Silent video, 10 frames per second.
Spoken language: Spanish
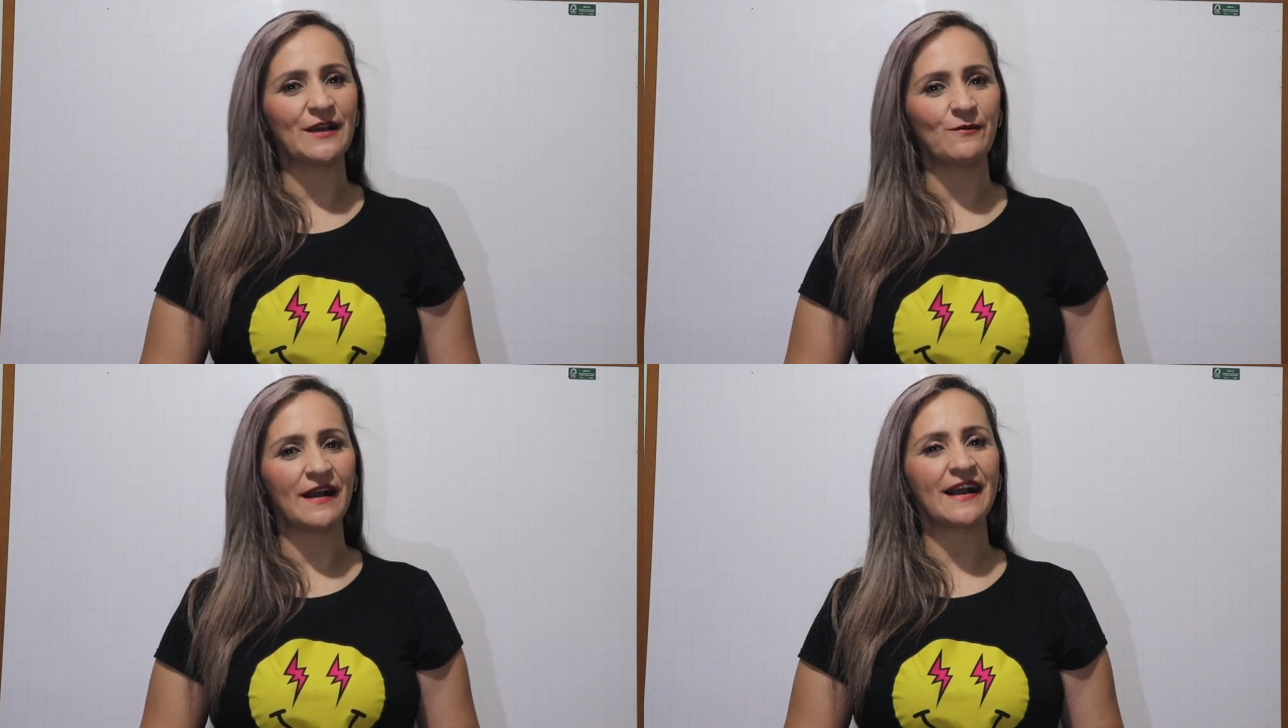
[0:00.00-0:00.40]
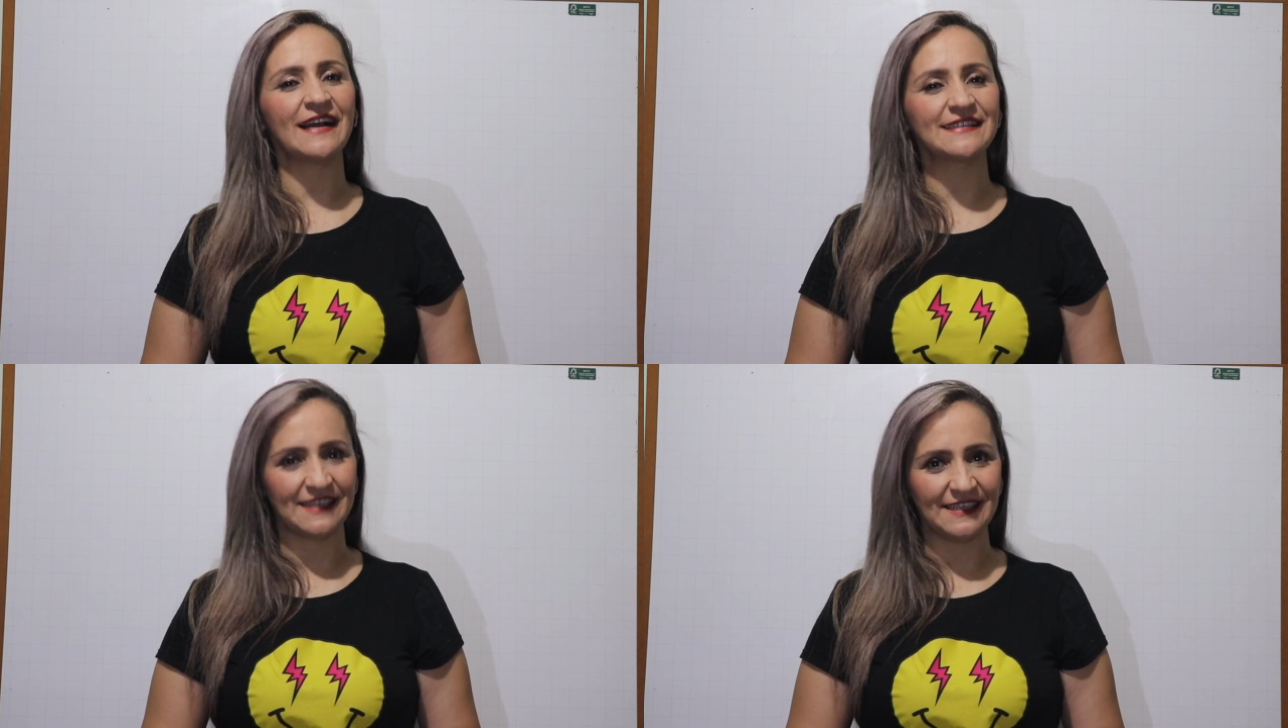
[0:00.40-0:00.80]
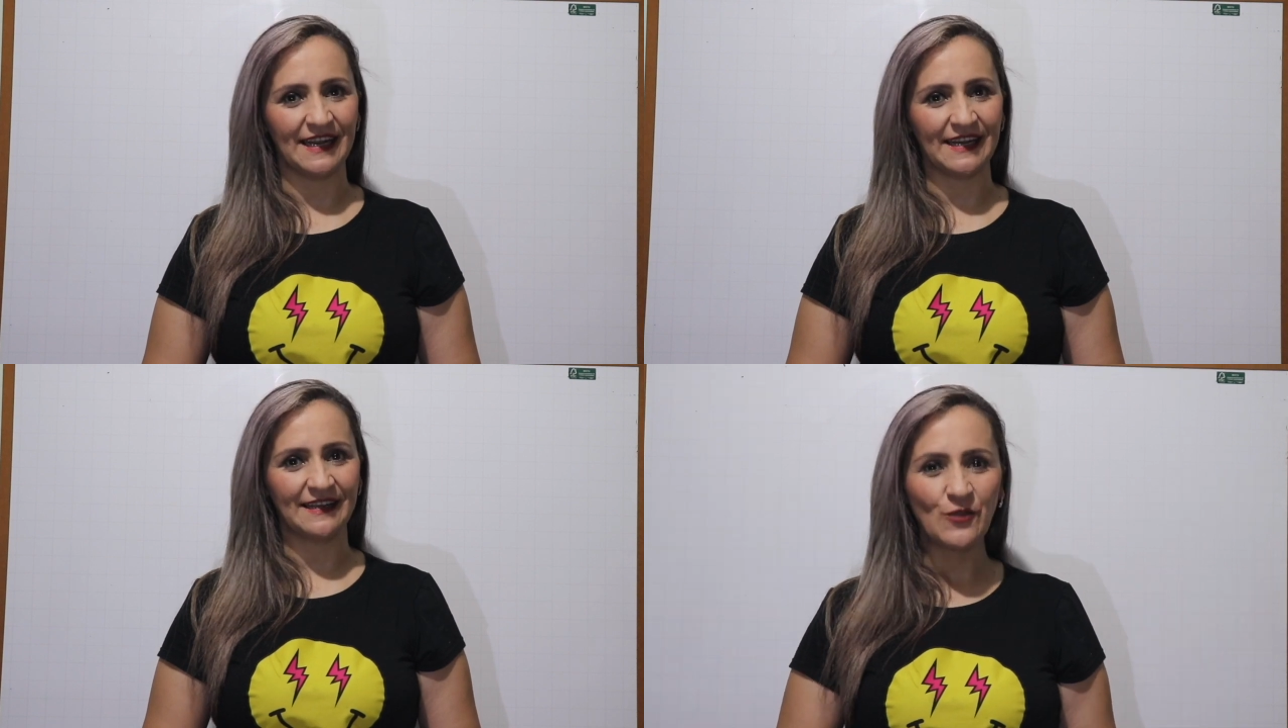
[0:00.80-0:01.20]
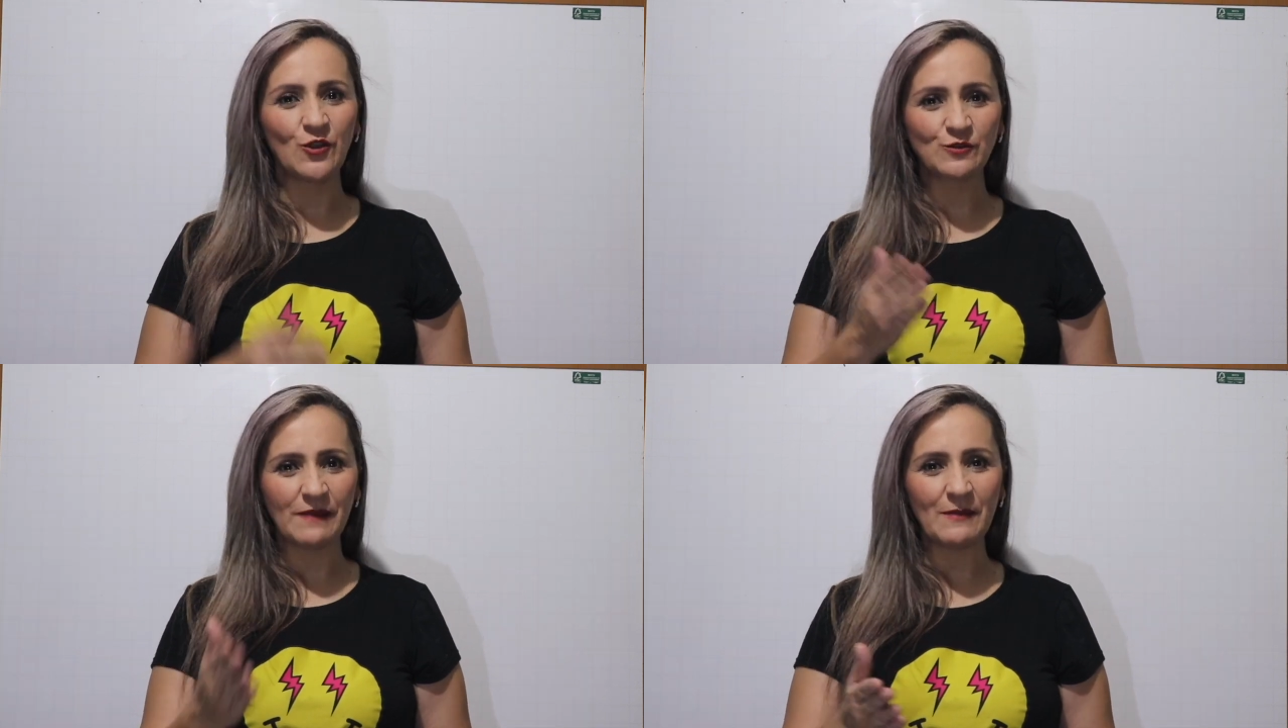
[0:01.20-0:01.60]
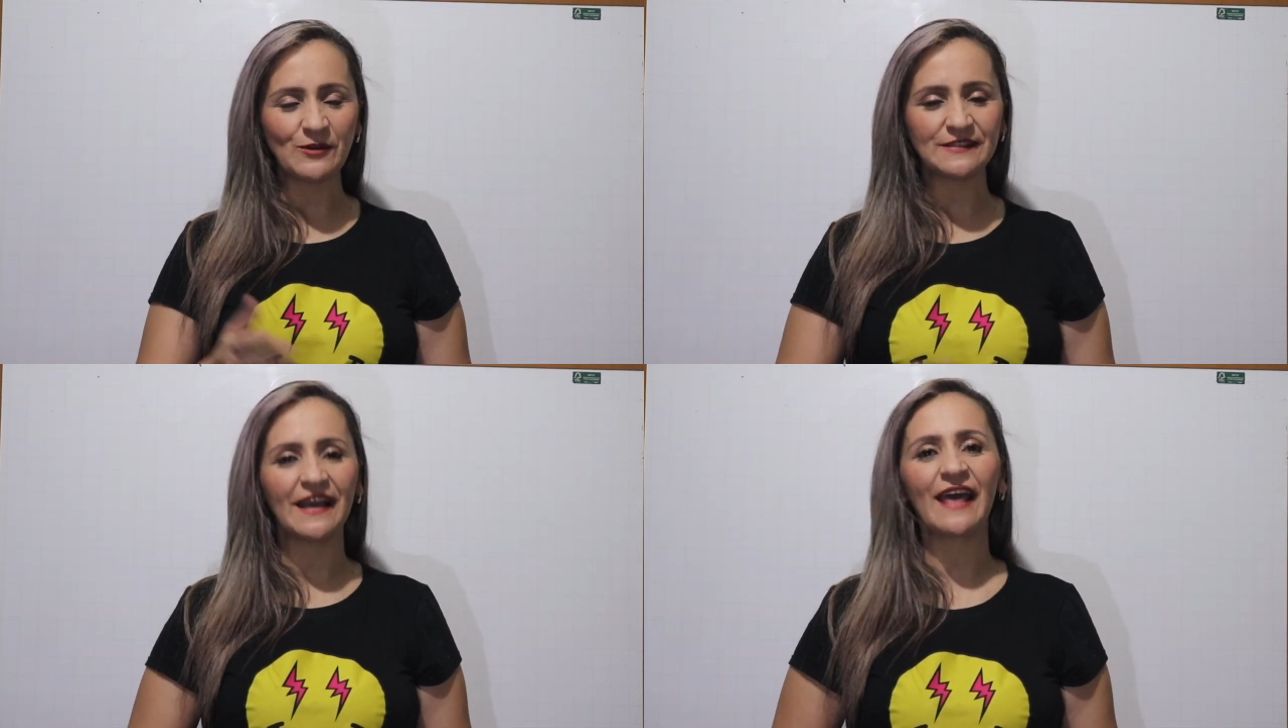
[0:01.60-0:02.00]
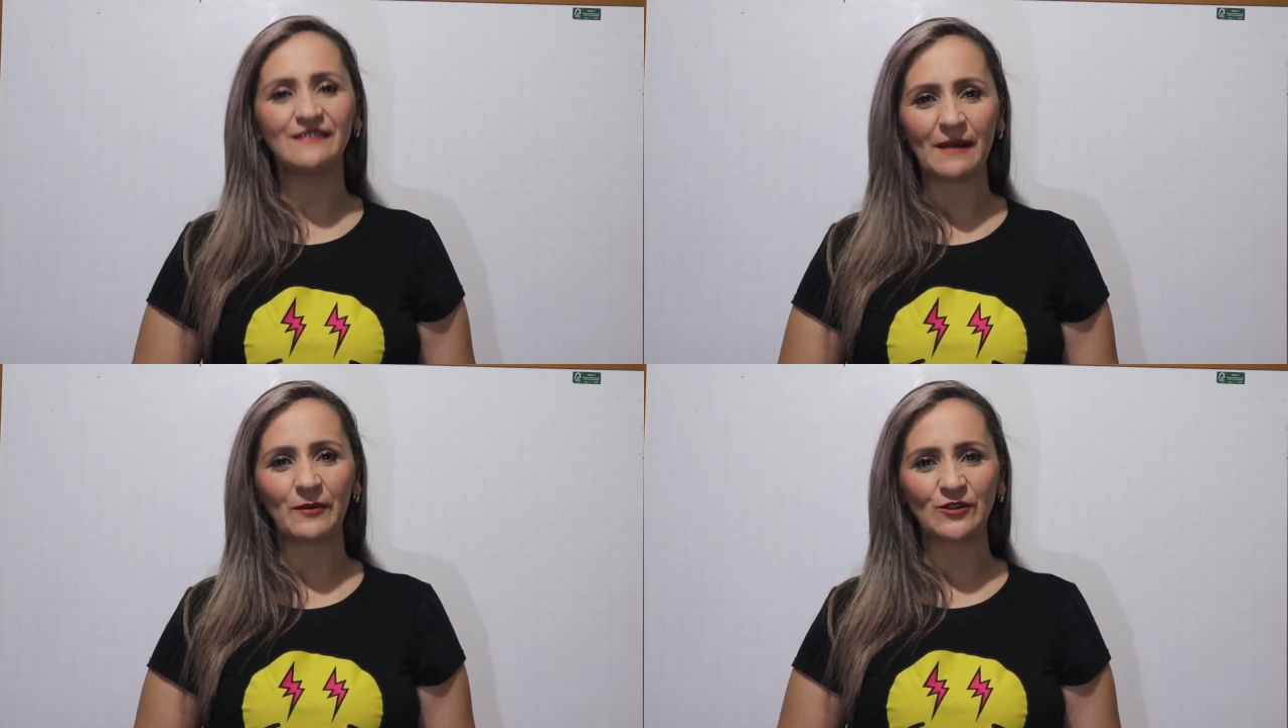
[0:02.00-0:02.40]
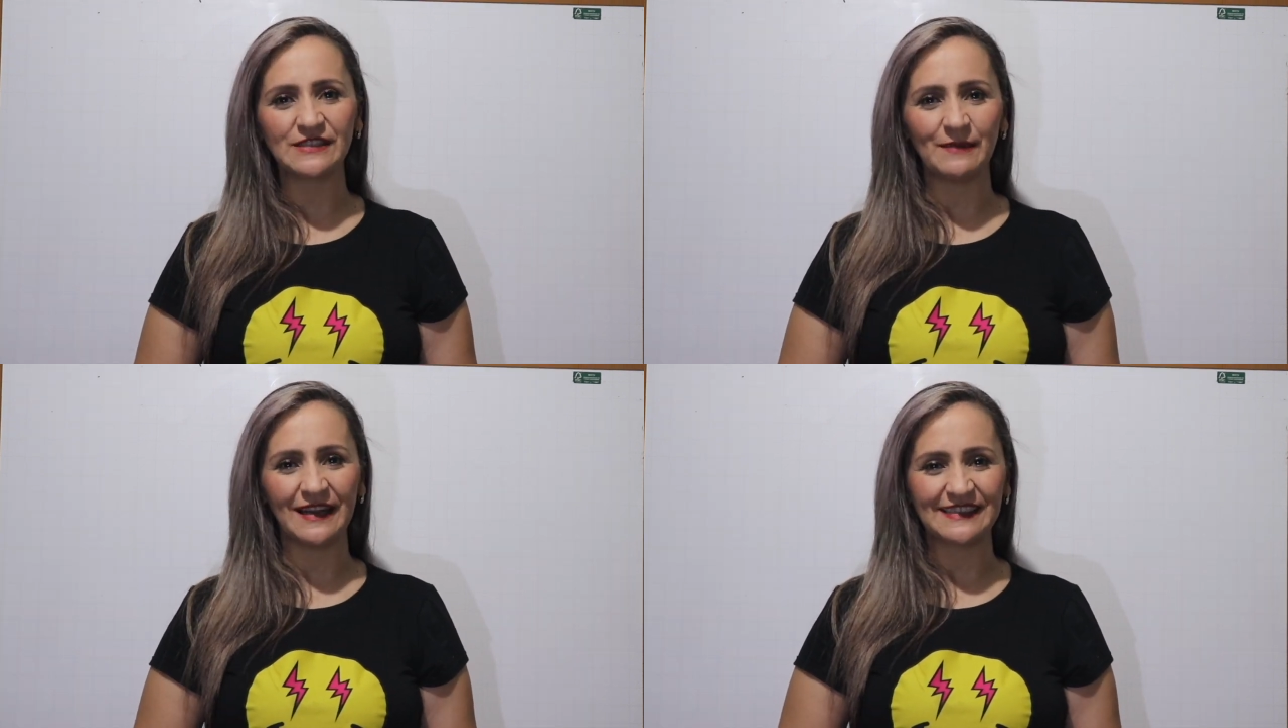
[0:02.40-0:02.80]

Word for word: lengua castellana. Nos vemos en una próxima